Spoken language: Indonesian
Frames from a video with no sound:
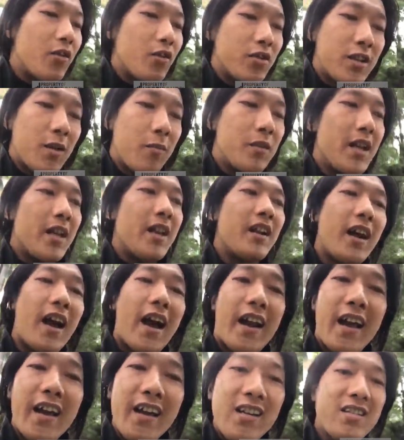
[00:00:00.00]
Indonesia menjadi
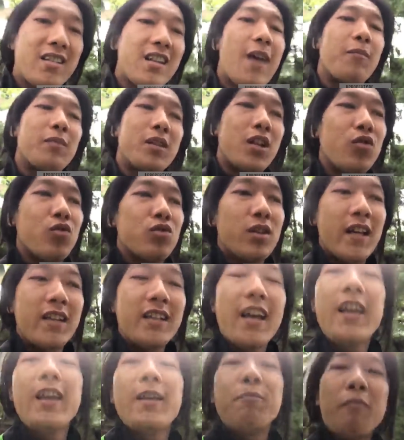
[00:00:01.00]
negara Islam, tentu
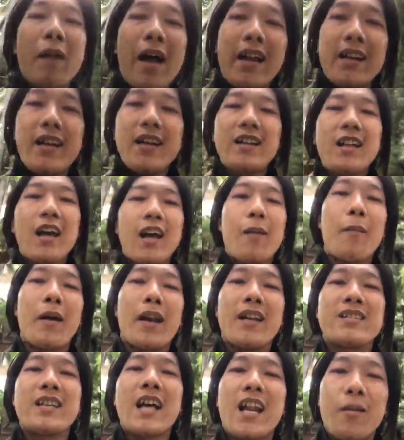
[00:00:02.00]
saja iman kita
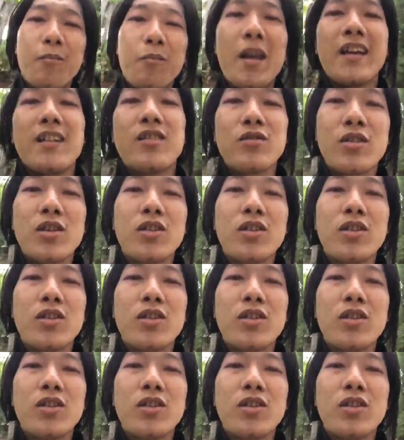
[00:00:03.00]
kepada salib Yesus